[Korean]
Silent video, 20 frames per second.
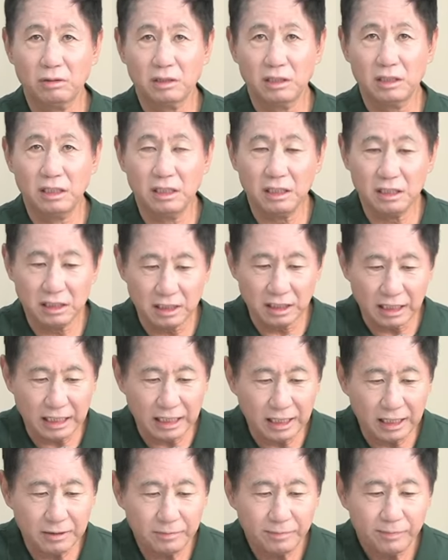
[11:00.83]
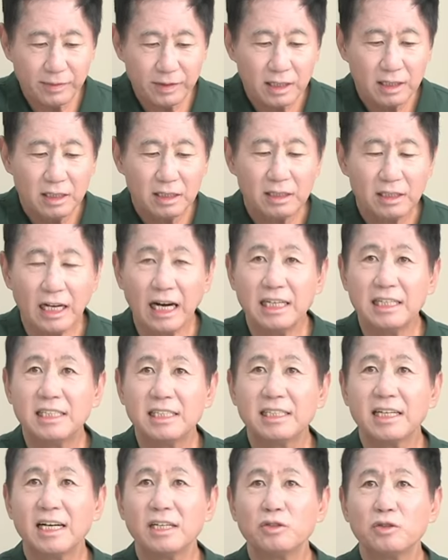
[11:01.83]
지리지에
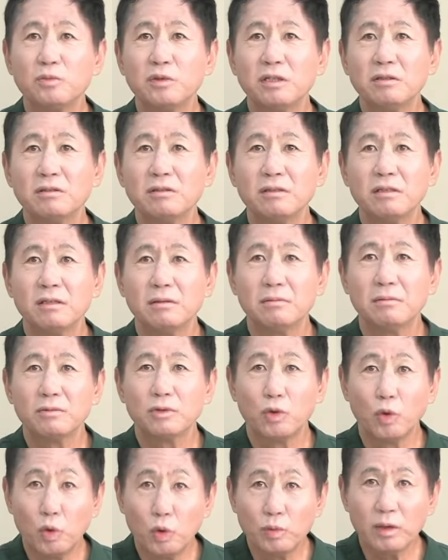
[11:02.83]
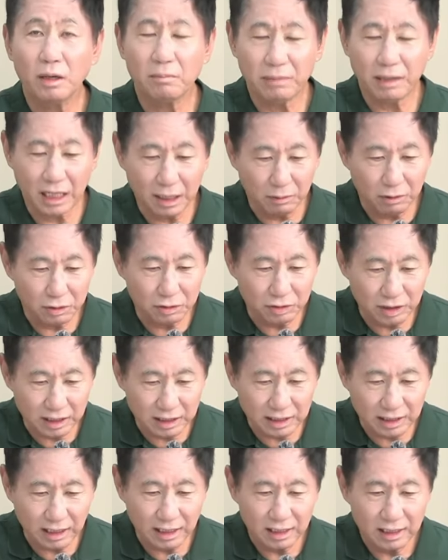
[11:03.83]
날씨가 좋으면, 좋으면 바라볼 수
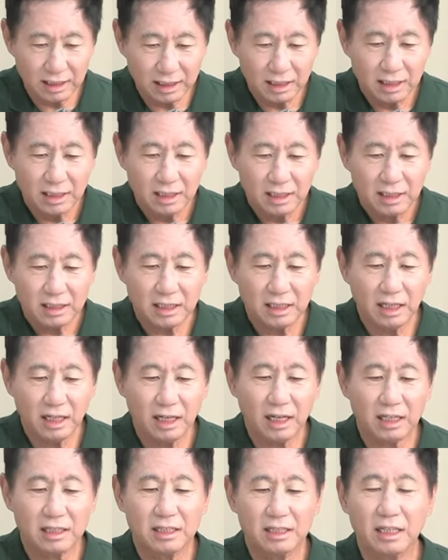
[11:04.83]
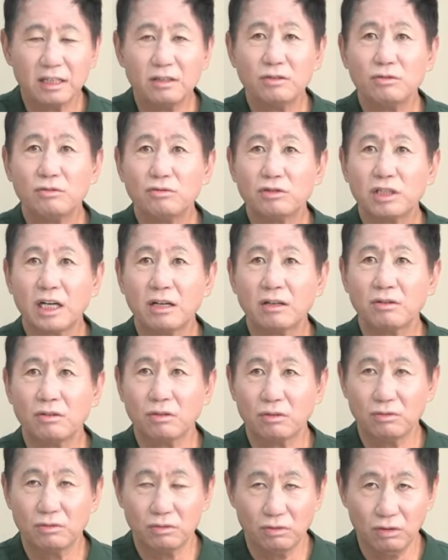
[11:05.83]
있다, 신라 때는 우산국,
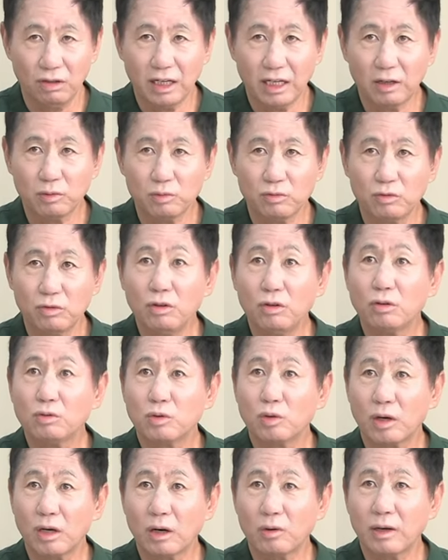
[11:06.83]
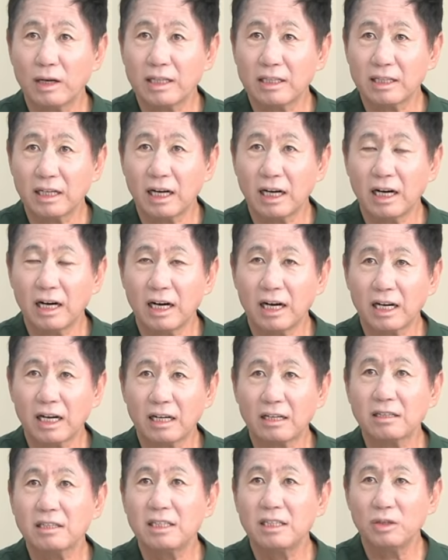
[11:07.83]
울랑, 울릉도라고
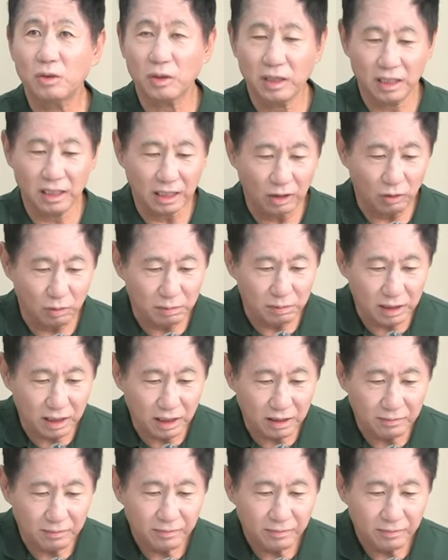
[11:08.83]
했다라는 기록이 나옵니다.